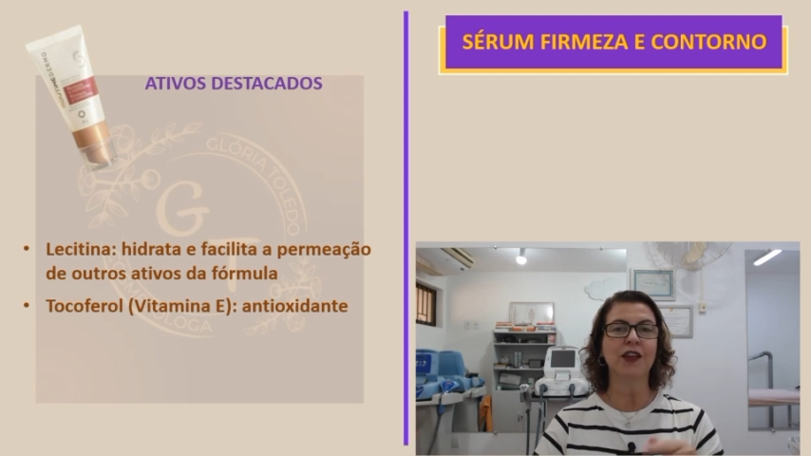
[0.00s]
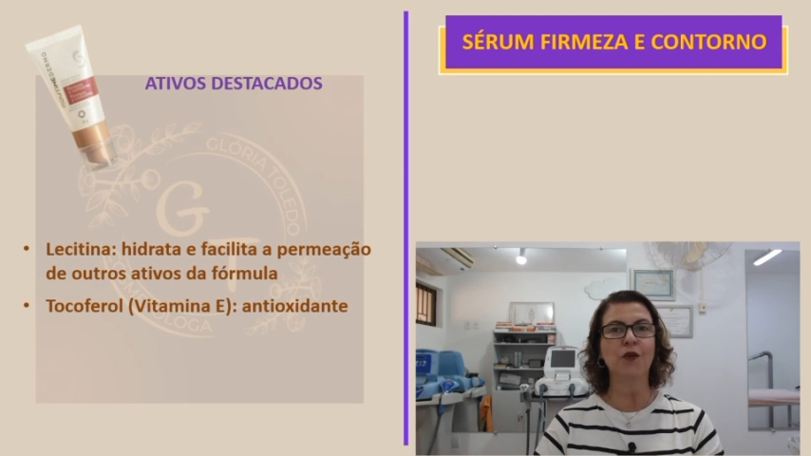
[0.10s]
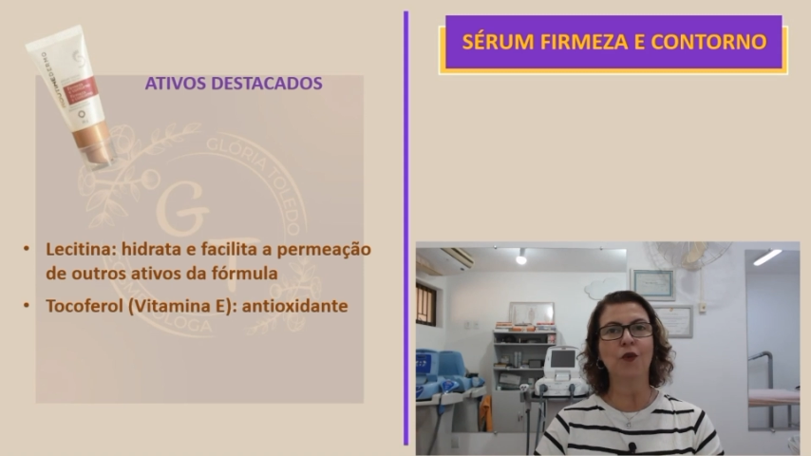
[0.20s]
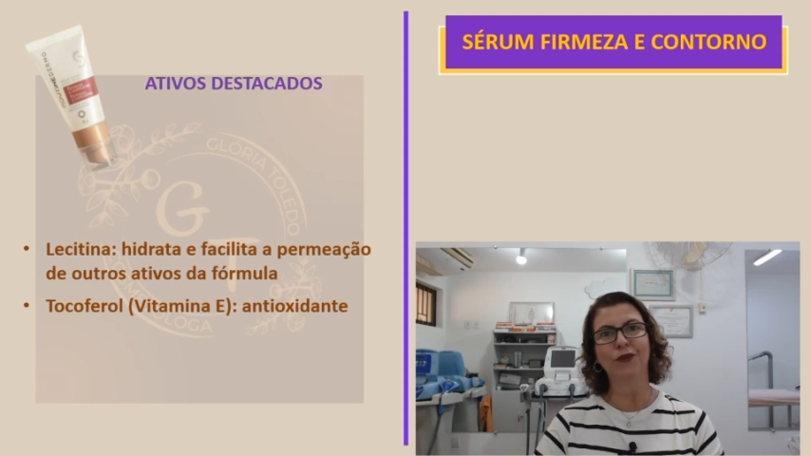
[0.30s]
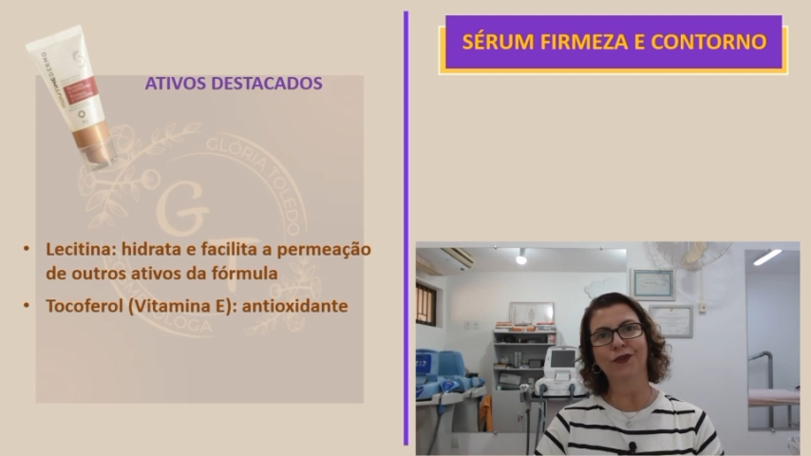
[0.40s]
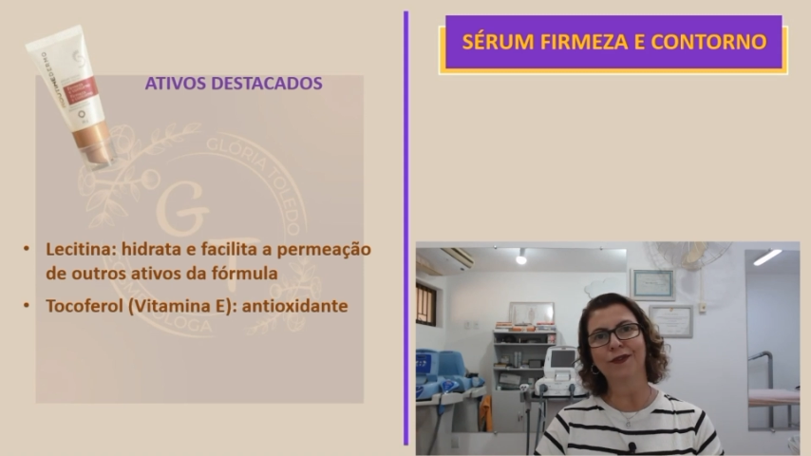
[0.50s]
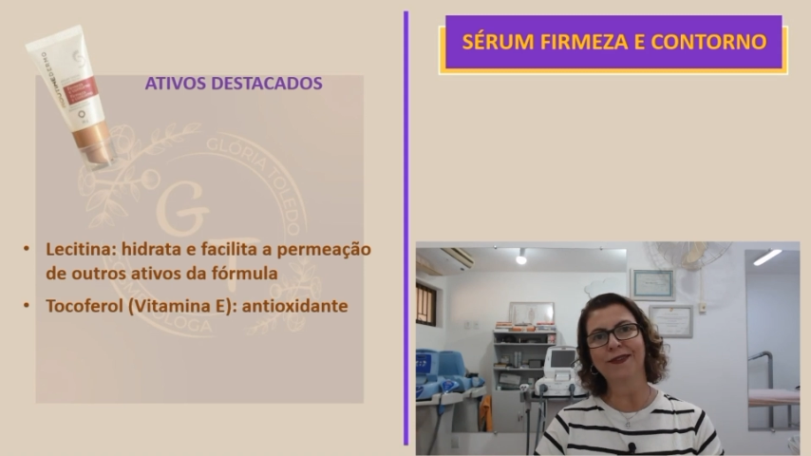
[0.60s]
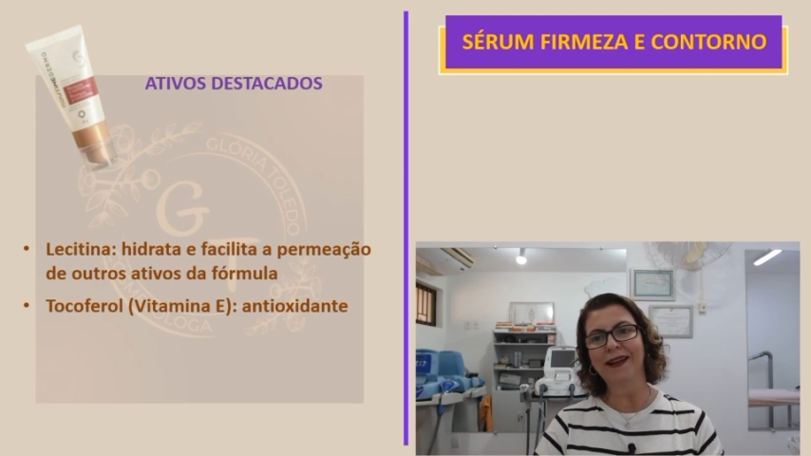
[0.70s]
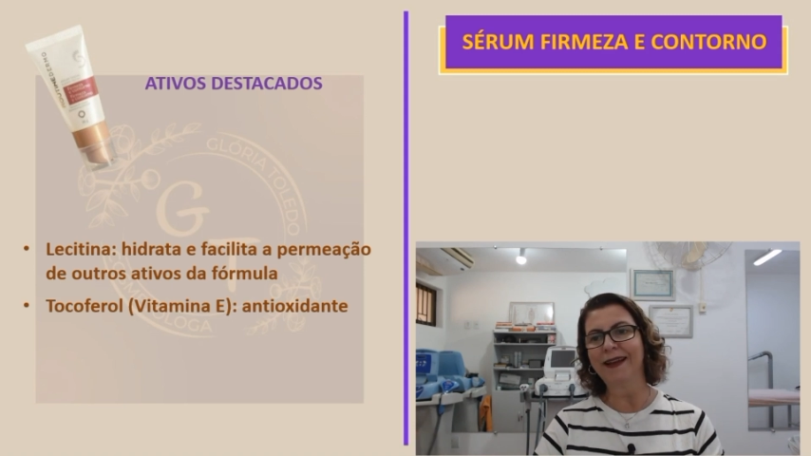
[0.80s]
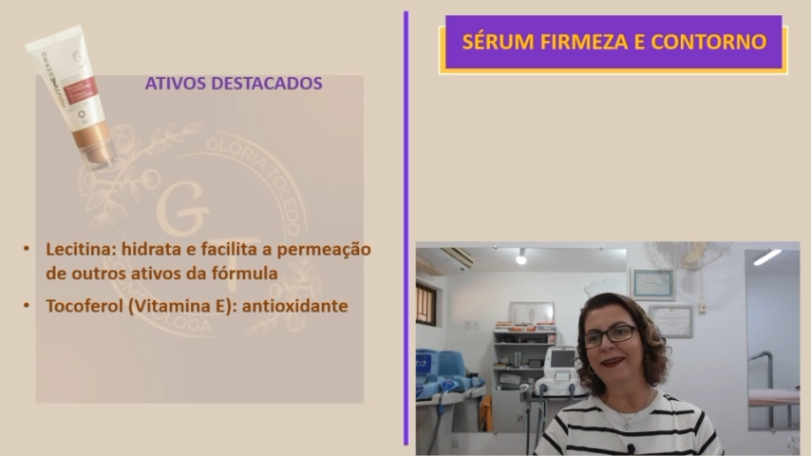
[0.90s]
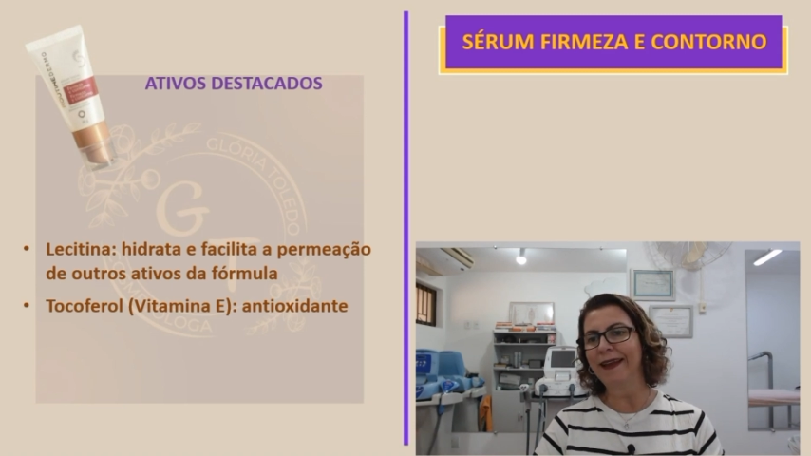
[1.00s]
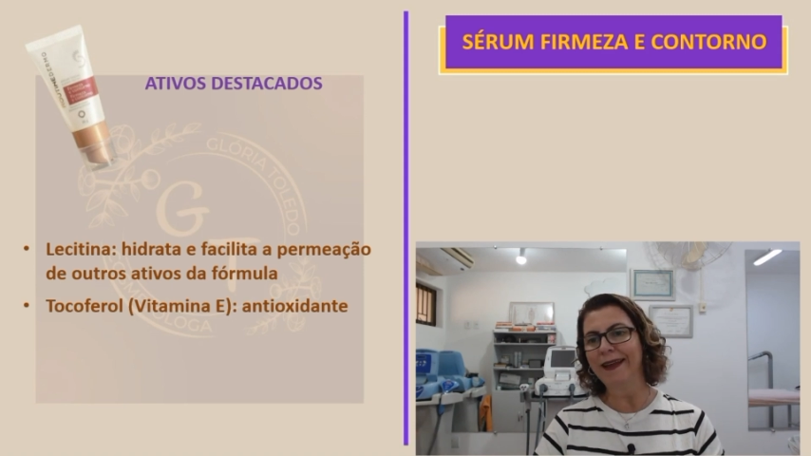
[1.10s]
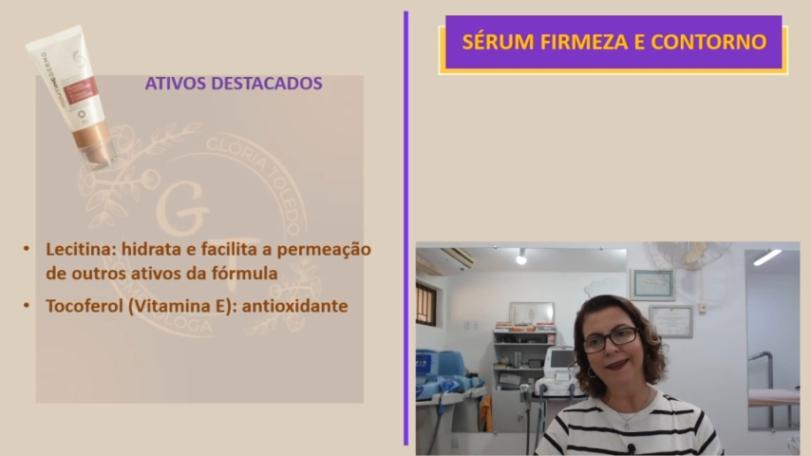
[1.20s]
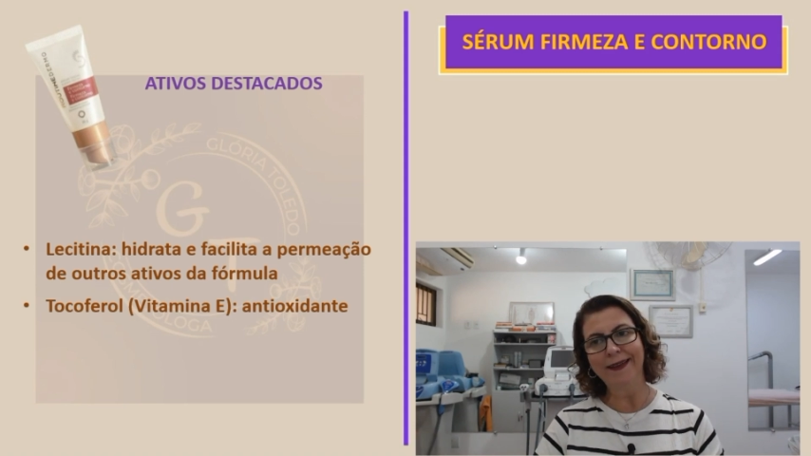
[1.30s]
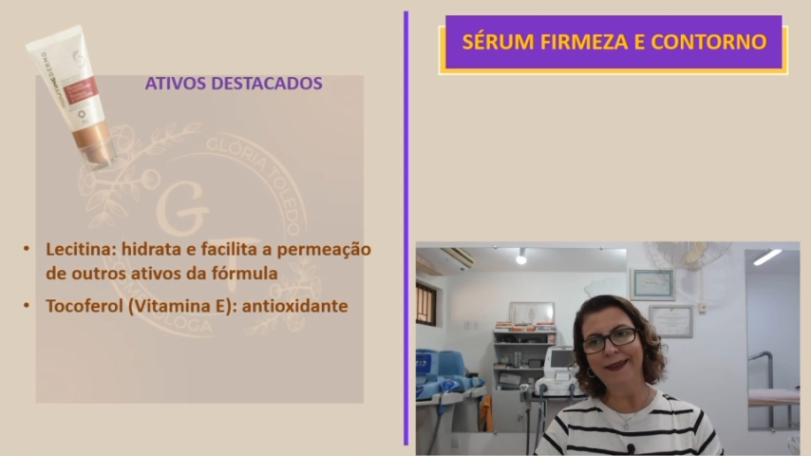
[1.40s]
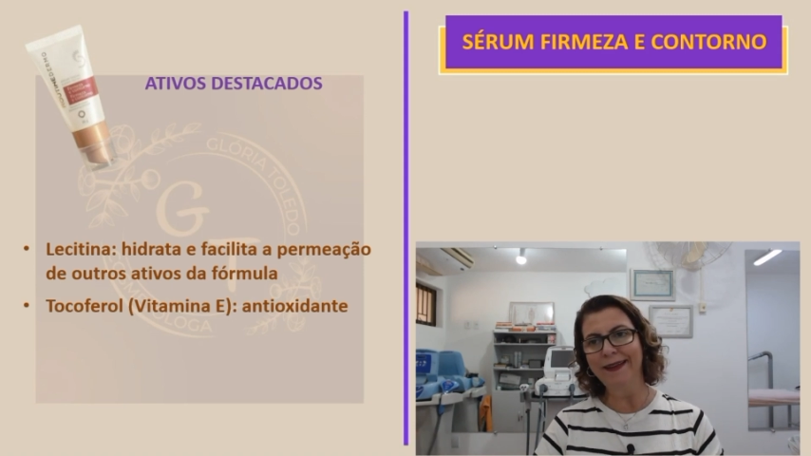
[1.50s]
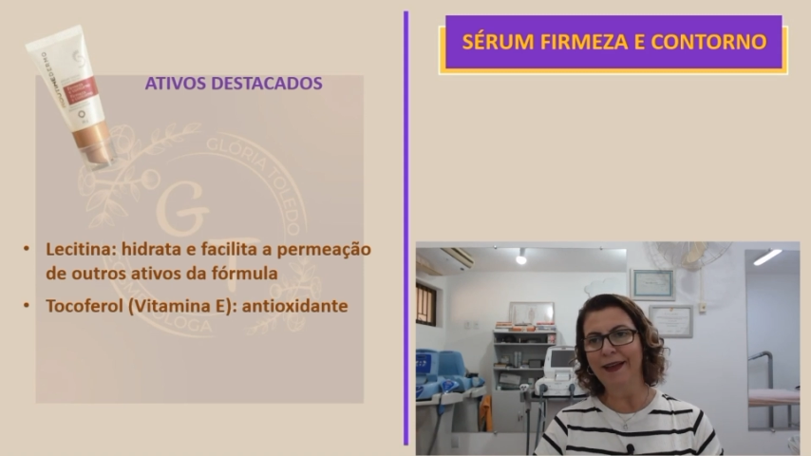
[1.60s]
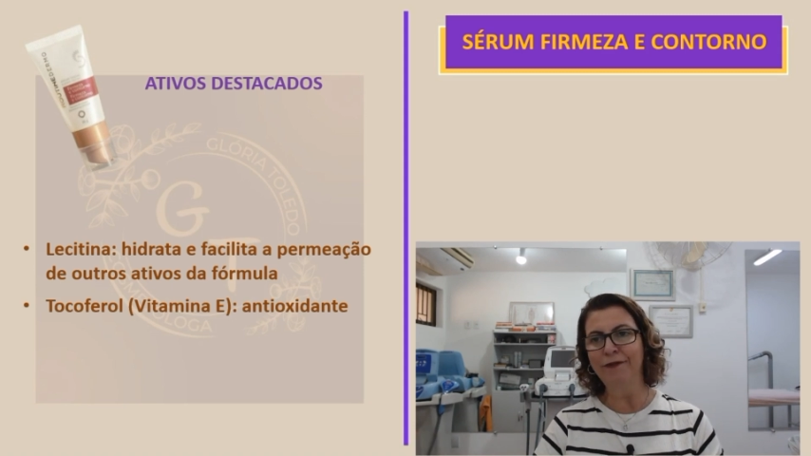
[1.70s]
E um outro que eu destaquei que